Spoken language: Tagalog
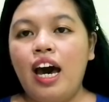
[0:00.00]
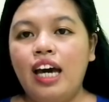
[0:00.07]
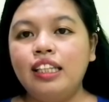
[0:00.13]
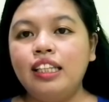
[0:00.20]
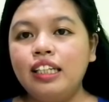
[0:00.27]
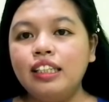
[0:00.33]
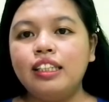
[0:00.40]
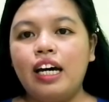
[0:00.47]
I
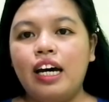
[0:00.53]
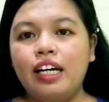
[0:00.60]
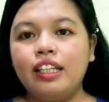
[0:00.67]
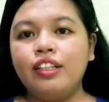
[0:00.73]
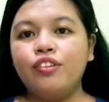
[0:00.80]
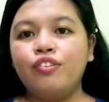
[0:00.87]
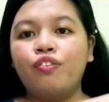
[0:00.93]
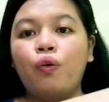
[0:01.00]
did
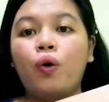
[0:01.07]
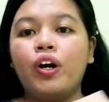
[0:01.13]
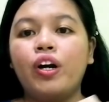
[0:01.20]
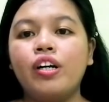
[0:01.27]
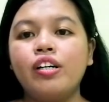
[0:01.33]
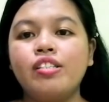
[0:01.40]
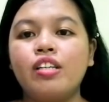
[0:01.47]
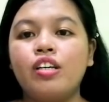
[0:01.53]
that
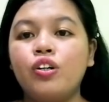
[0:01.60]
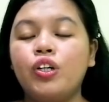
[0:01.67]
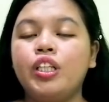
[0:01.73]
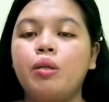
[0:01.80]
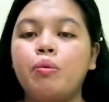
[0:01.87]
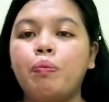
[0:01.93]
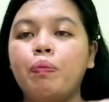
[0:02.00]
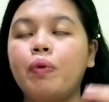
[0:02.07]
for
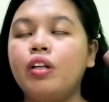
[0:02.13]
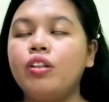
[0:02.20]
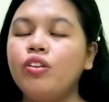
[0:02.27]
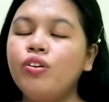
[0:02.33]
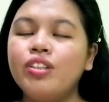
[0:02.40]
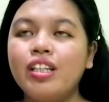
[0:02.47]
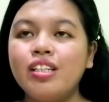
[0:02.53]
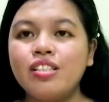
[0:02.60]
security,
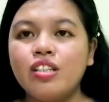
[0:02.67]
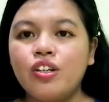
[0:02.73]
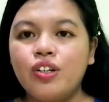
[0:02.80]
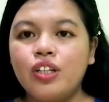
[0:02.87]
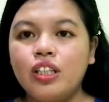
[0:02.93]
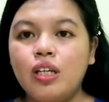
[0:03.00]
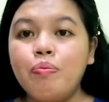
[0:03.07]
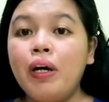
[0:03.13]
no, not
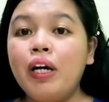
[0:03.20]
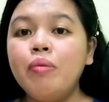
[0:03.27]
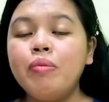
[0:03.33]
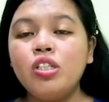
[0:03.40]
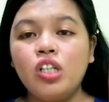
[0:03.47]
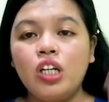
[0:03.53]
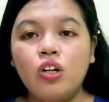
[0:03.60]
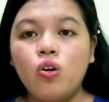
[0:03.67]
security, para
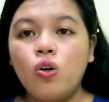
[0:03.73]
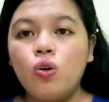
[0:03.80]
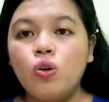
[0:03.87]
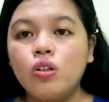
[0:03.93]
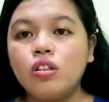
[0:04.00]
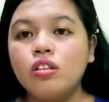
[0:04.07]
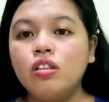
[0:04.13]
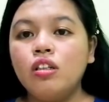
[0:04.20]
ma-check ko
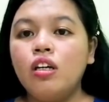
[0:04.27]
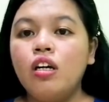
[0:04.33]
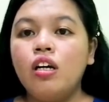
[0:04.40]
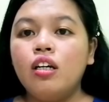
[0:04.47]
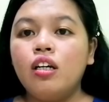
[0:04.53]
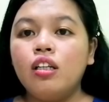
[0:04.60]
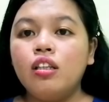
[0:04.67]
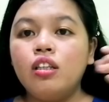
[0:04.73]
kung
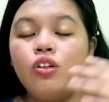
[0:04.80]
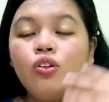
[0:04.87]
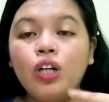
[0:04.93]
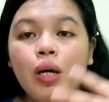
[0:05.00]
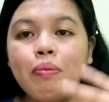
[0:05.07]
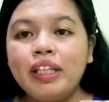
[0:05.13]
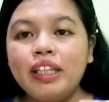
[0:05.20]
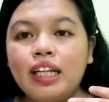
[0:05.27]
yung
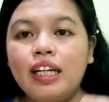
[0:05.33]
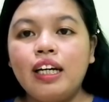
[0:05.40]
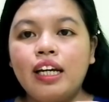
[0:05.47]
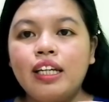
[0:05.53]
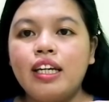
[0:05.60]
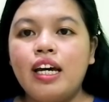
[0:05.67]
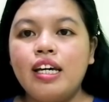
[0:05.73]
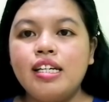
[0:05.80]
laman talaga
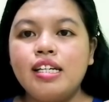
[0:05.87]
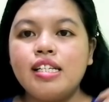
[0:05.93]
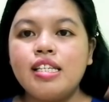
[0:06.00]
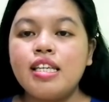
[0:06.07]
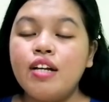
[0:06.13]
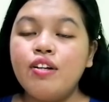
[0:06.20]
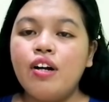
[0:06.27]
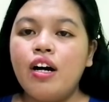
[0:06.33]
niya is
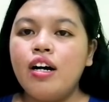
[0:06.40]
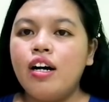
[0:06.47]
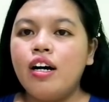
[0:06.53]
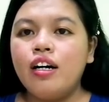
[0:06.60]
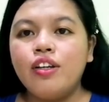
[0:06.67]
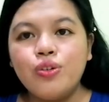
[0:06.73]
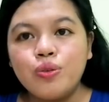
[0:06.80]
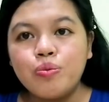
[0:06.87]

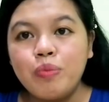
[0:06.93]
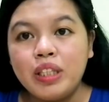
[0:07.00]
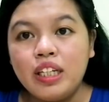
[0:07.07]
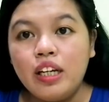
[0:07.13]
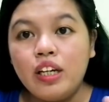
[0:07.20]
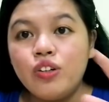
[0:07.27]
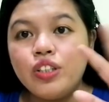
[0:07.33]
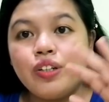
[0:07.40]
uh, yung
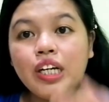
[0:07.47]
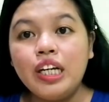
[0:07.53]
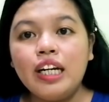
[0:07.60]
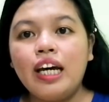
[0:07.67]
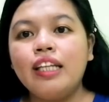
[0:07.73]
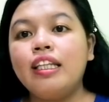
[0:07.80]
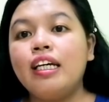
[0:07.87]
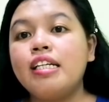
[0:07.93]
binili ko na ring
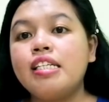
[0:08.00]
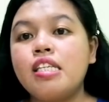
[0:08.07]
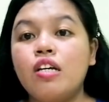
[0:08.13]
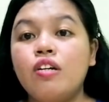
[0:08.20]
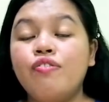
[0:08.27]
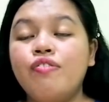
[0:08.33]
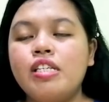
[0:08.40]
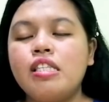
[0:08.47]
light at
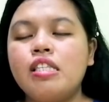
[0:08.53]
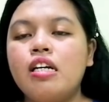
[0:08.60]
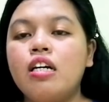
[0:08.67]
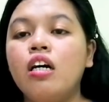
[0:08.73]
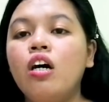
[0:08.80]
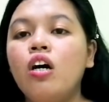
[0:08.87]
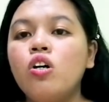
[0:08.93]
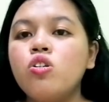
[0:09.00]
selfie stick.
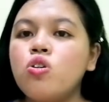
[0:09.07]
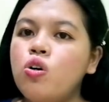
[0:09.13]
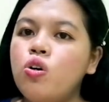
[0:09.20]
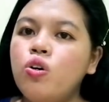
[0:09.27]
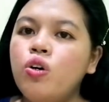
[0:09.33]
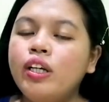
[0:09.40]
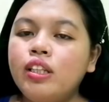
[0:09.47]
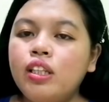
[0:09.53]

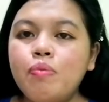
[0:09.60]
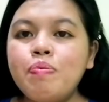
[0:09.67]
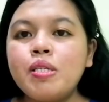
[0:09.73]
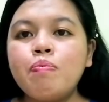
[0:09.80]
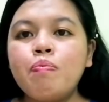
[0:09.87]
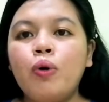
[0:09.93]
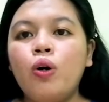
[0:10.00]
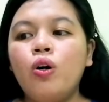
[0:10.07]
So,
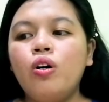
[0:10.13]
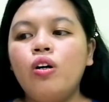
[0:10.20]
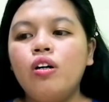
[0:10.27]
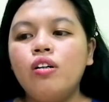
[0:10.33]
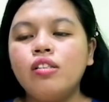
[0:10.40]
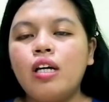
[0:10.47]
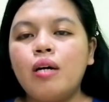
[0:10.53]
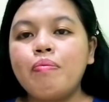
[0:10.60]
tips po
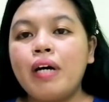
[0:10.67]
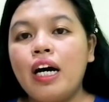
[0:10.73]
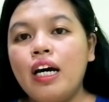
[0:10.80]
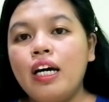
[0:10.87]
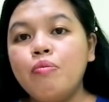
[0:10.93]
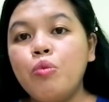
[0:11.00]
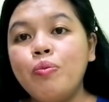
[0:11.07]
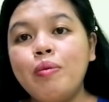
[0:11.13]
sa
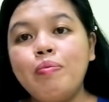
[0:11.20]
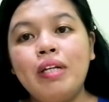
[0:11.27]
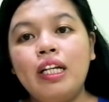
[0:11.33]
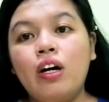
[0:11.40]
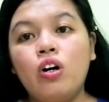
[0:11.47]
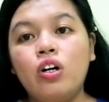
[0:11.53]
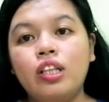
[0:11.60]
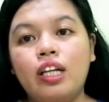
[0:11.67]
mga
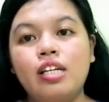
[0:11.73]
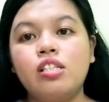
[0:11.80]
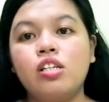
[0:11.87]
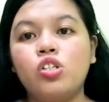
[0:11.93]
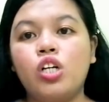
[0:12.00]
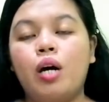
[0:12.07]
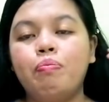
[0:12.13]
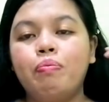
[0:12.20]
bumibili online sa
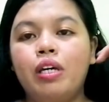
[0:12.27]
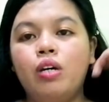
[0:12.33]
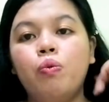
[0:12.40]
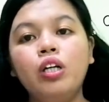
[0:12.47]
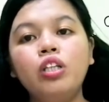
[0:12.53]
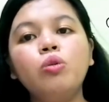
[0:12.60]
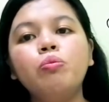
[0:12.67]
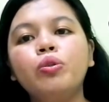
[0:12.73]
Shopee,
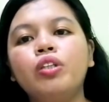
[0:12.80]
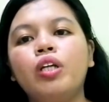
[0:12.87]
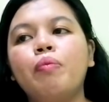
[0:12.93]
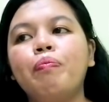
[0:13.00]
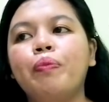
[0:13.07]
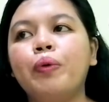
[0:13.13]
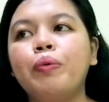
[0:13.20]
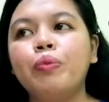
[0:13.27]
huwag niyo muna
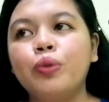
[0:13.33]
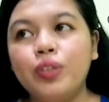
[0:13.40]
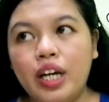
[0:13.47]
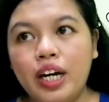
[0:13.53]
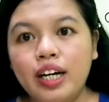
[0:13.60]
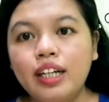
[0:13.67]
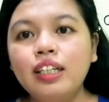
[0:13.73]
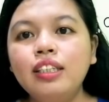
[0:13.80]
po
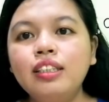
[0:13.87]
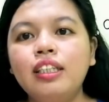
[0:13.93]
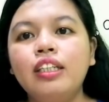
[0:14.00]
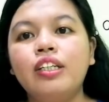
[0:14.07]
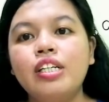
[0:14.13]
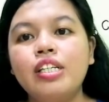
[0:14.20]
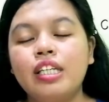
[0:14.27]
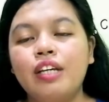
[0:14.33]
munang
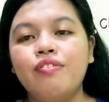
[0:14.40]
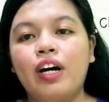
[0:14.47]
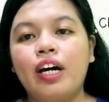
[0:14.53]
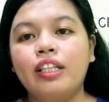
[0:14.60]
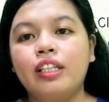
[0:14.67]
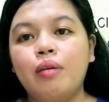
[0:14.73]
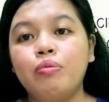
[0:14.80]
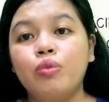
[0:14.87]
i-receive
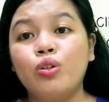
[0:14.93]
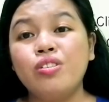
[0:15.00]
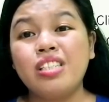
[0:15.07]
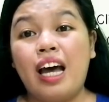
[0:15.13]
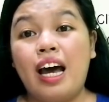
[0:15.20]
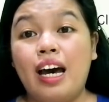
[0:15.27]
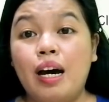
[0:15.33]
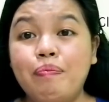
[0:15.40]
item doon
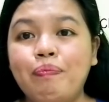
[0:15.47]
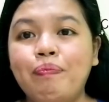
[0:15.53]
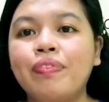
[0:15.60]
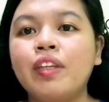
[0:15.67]
sa app.